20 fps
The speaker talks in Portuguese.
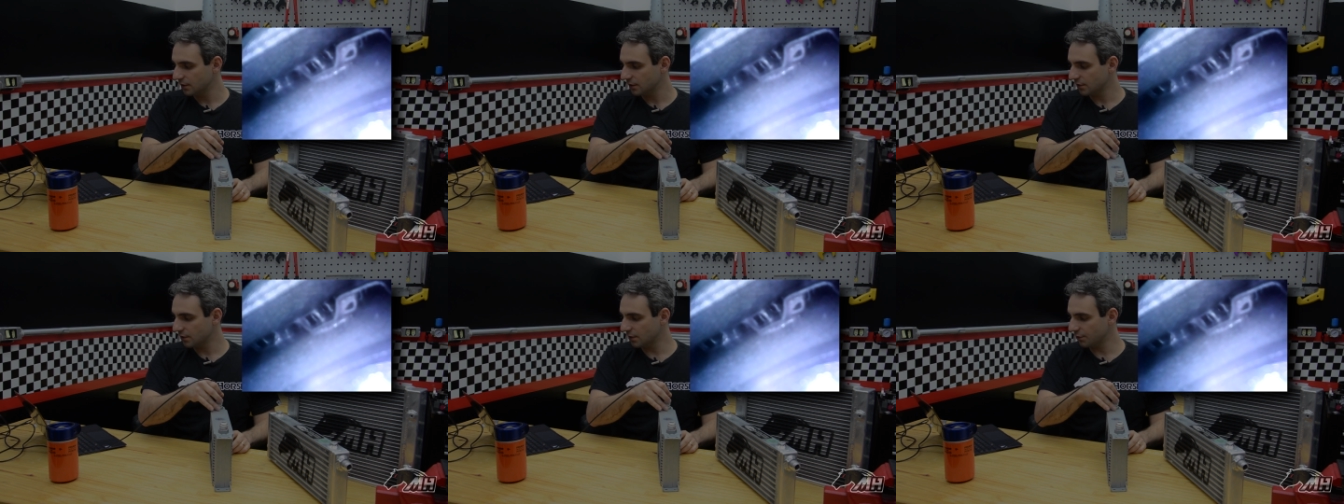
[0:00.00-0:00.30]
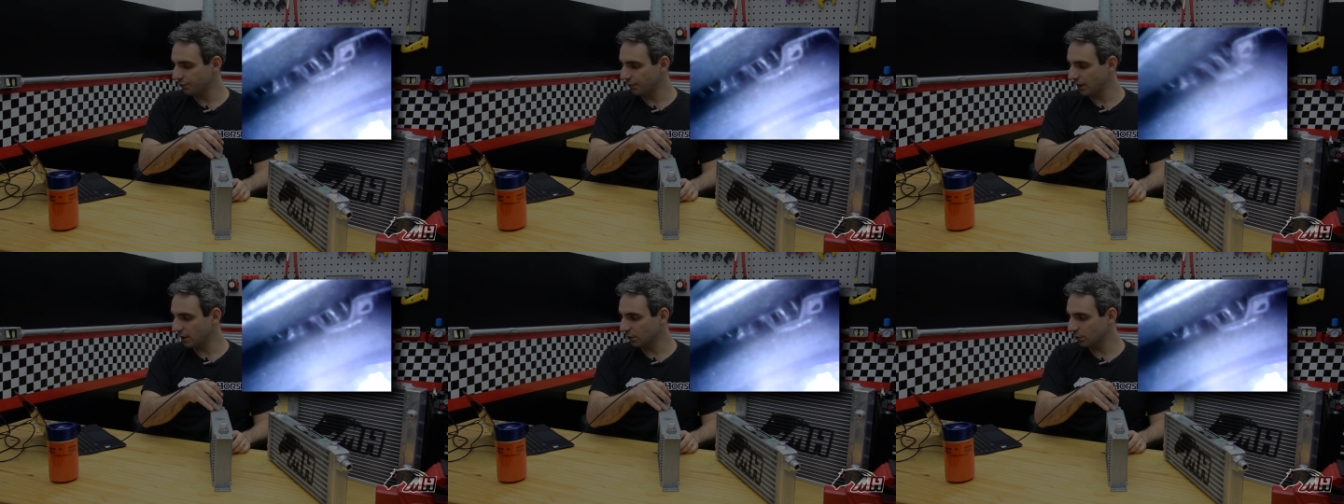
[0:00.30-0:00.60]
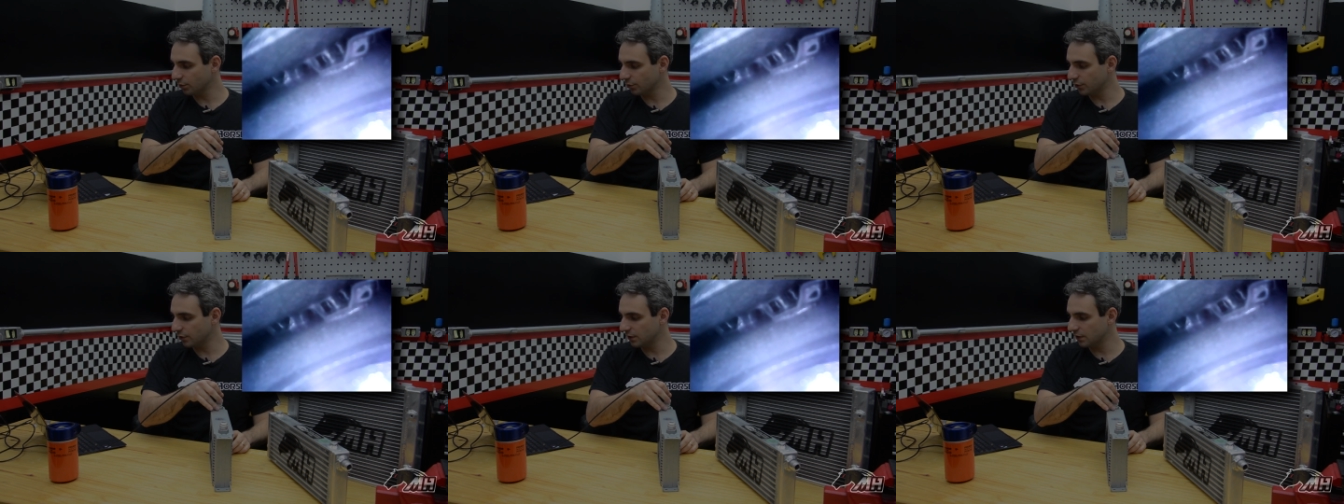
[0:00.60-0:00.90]
você vai
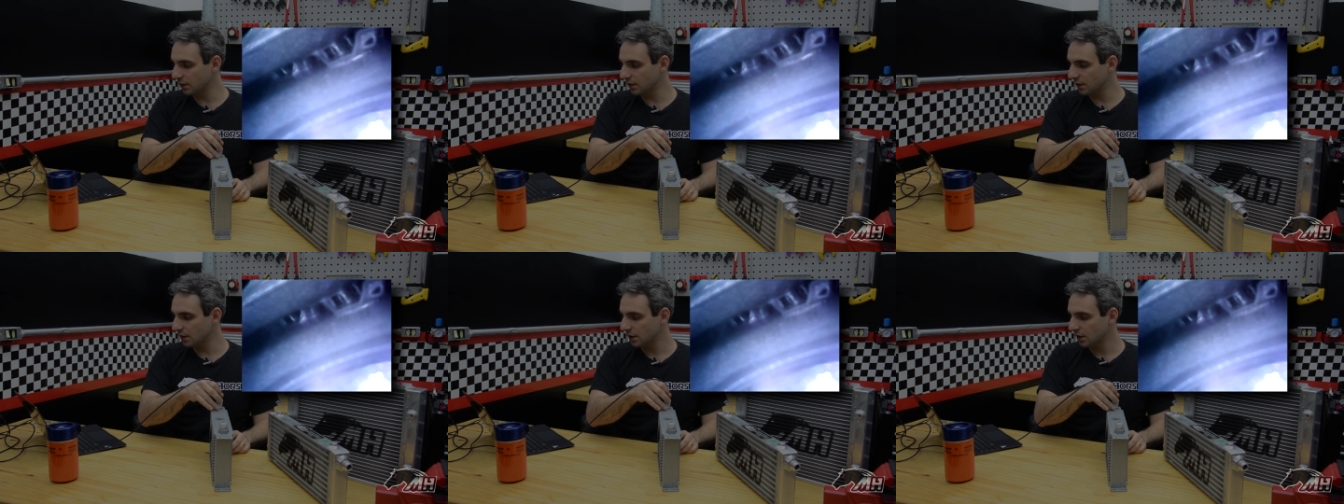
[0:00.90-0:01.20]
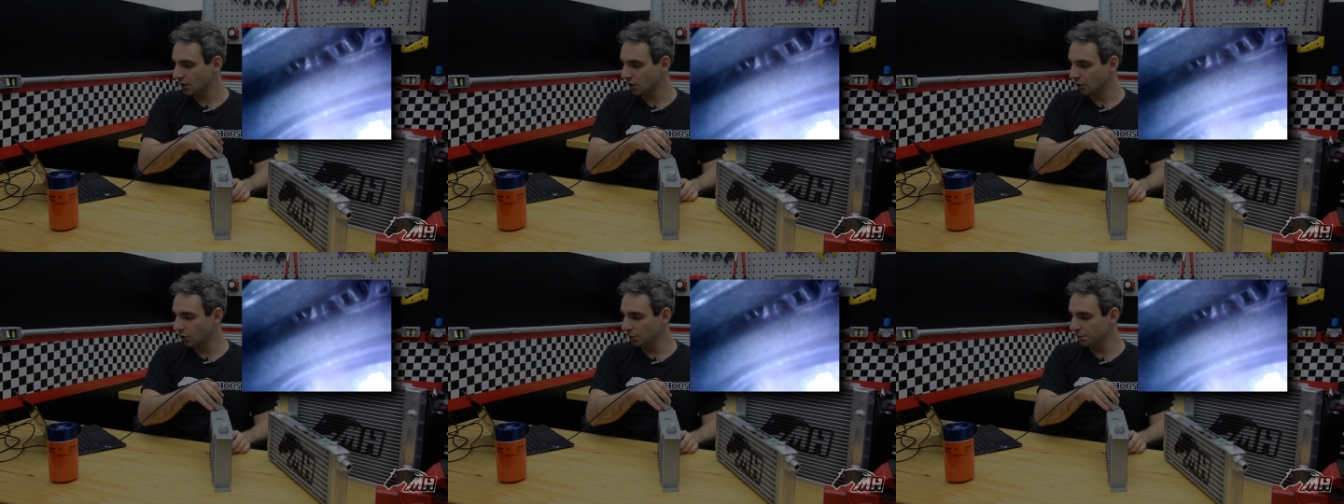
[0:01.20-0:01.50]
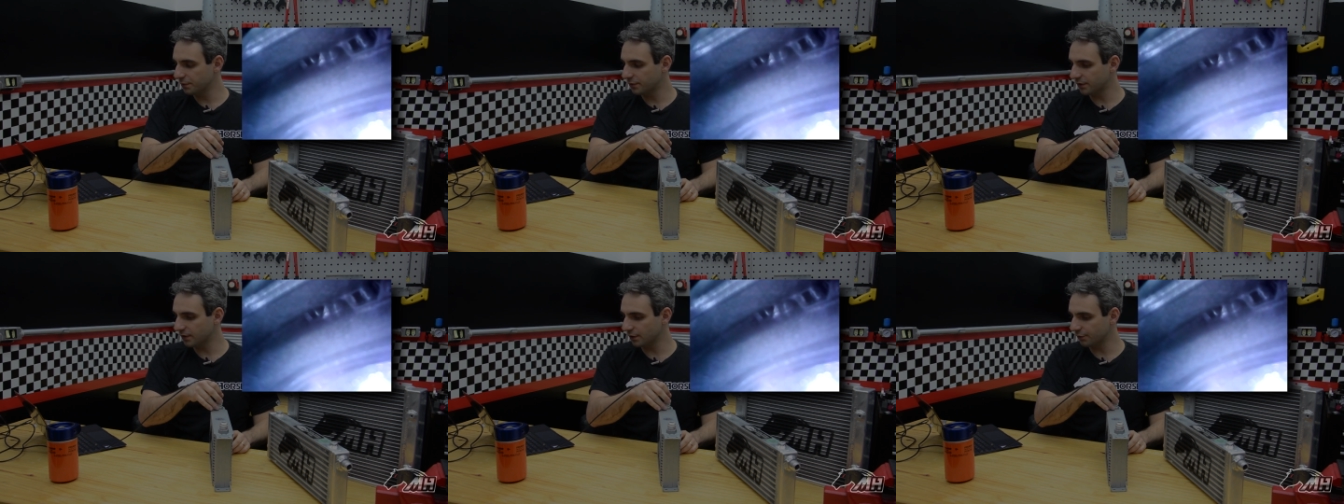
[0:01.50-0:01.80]
conseguir
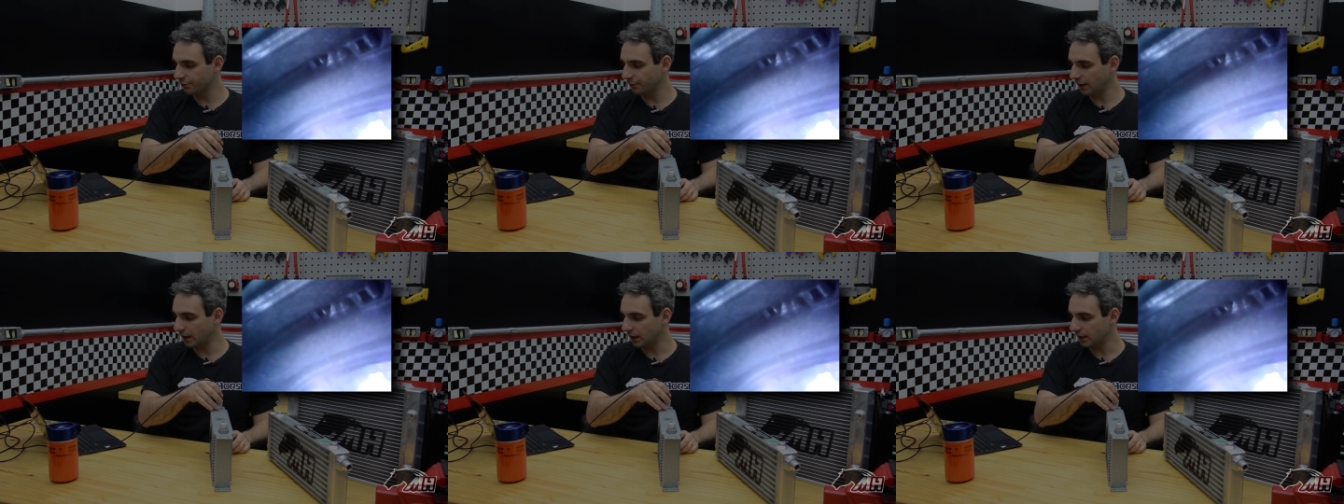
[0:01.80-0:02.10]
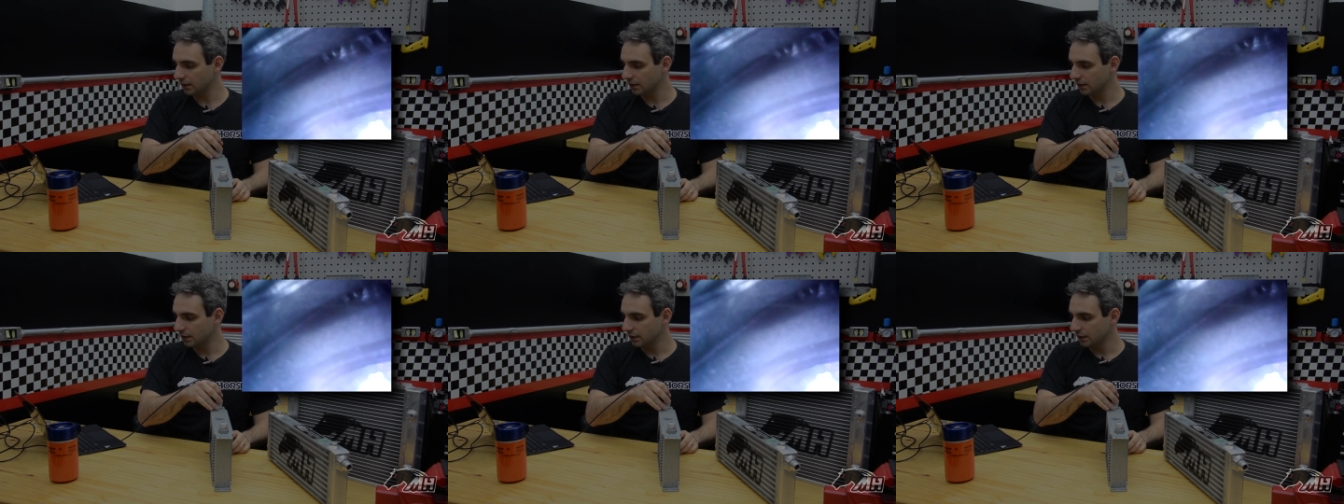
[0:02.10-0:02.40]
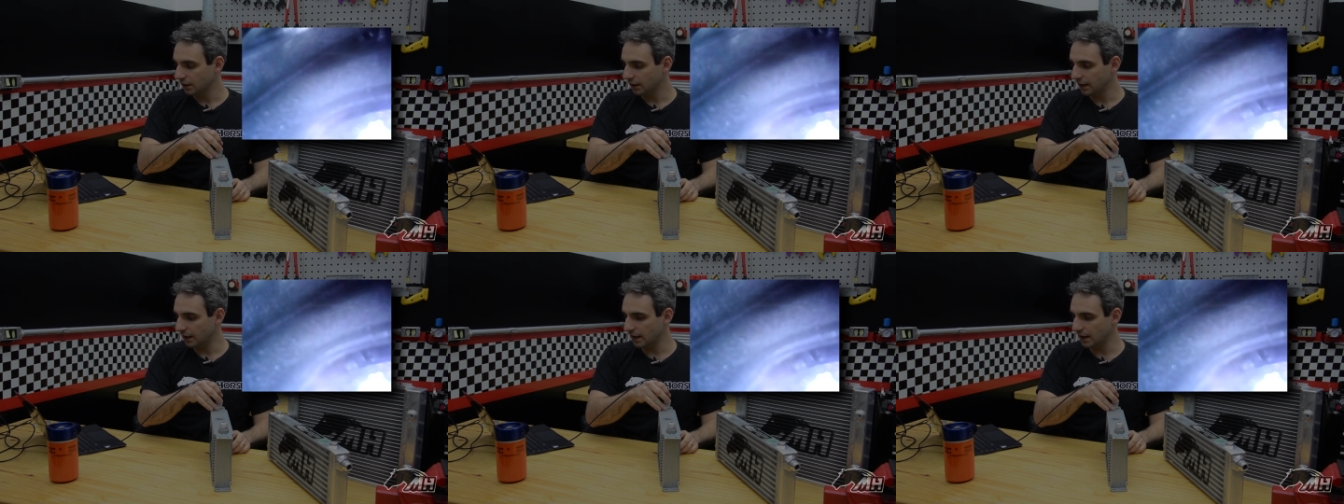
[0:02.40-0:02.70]
observar
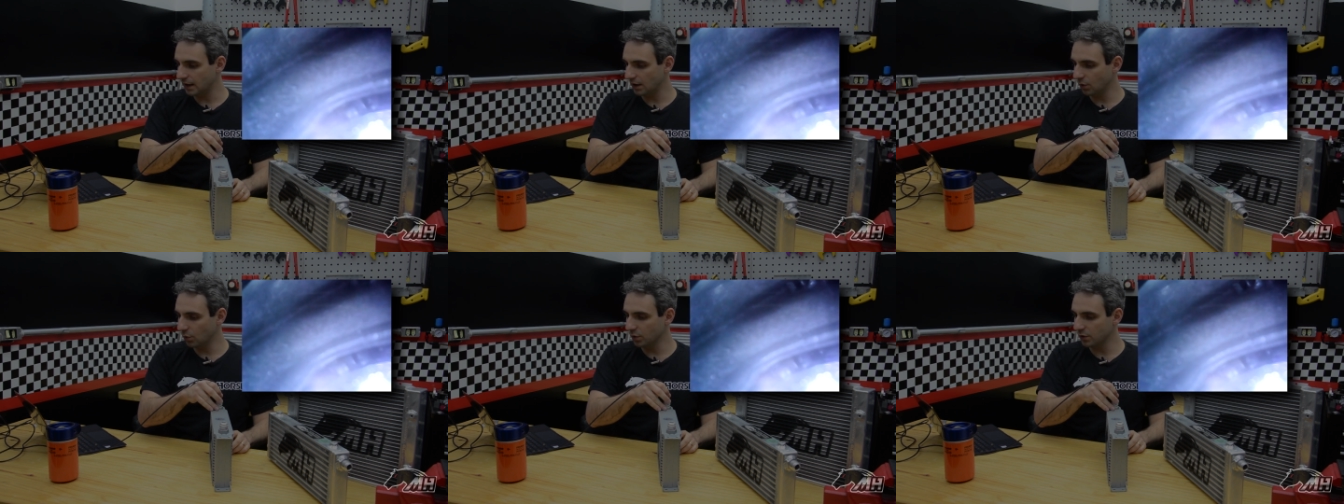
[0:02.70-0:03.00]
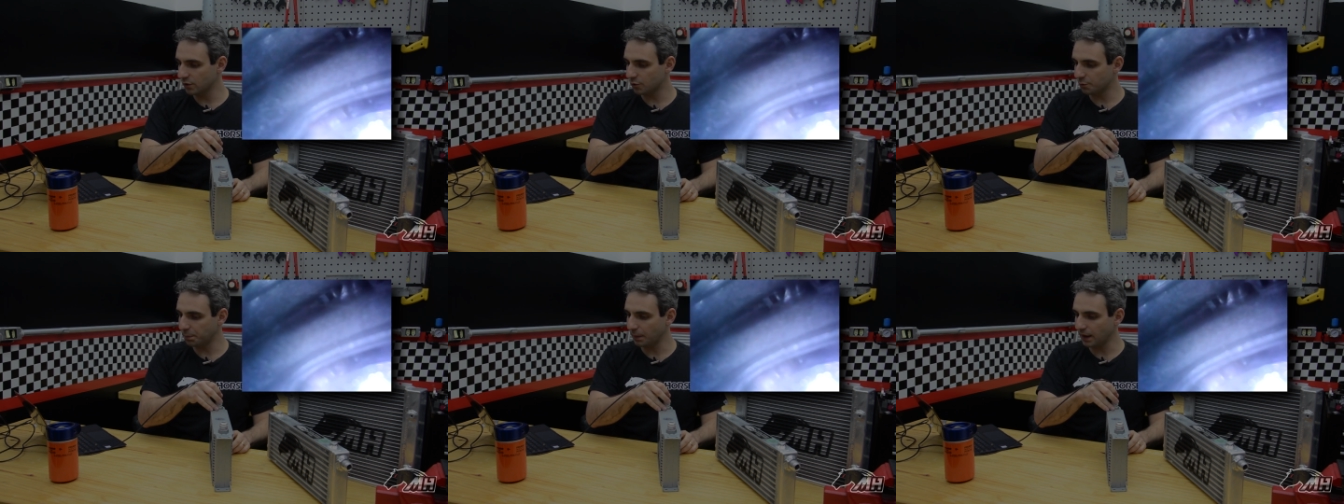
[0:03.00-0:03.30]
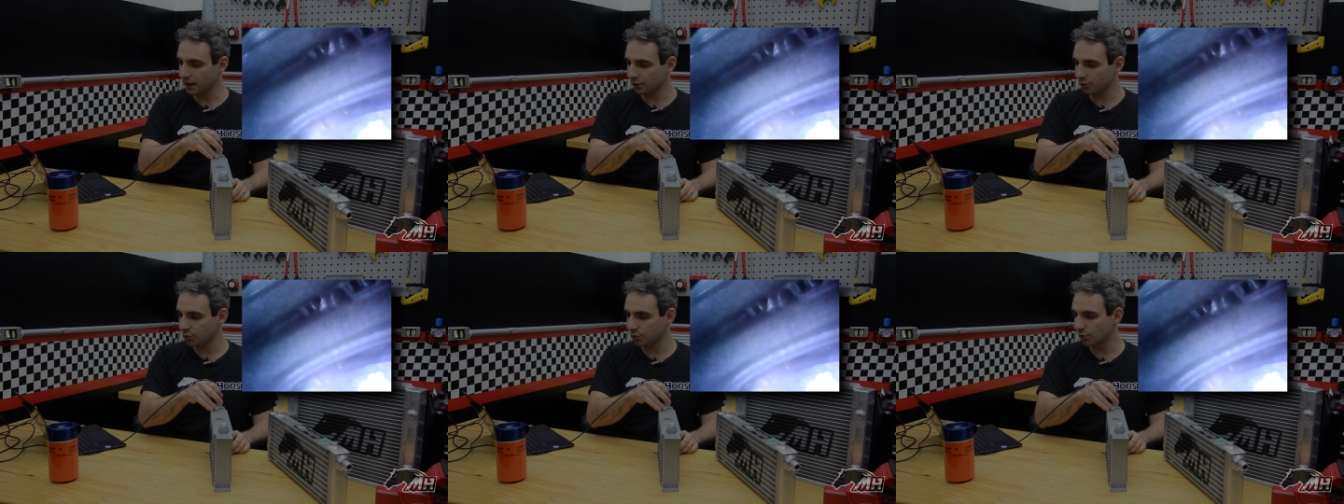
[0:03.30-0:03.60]
é, o
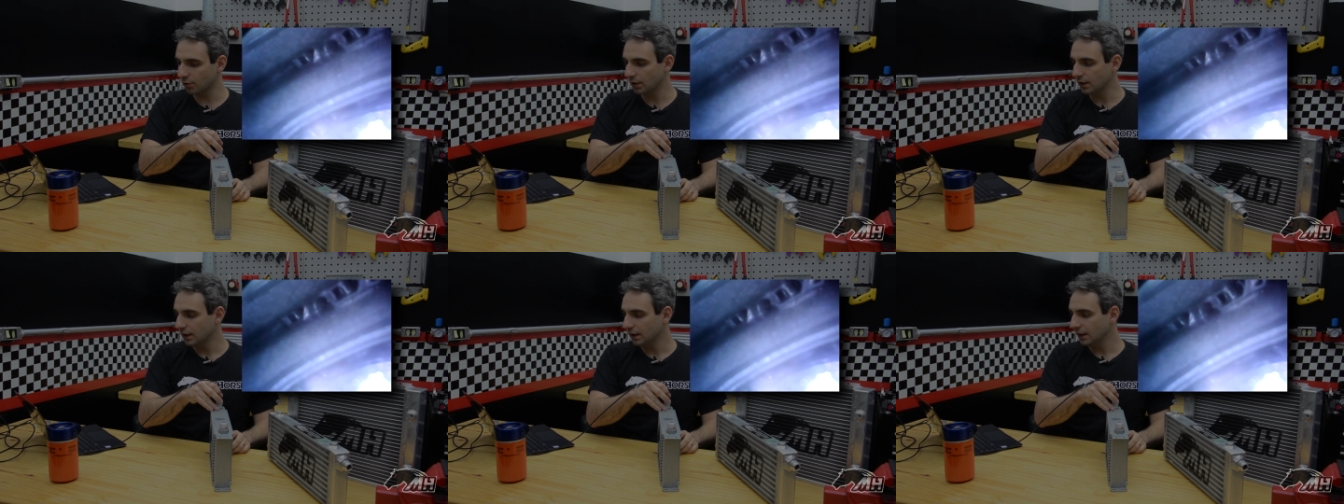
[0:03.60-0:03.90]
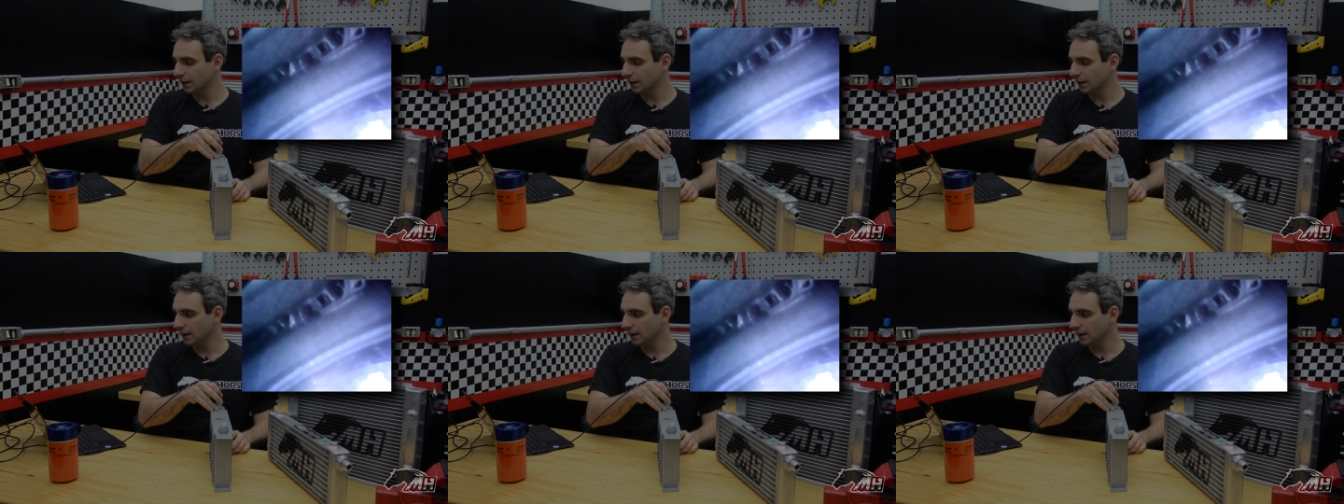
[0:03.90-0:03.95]
espaço,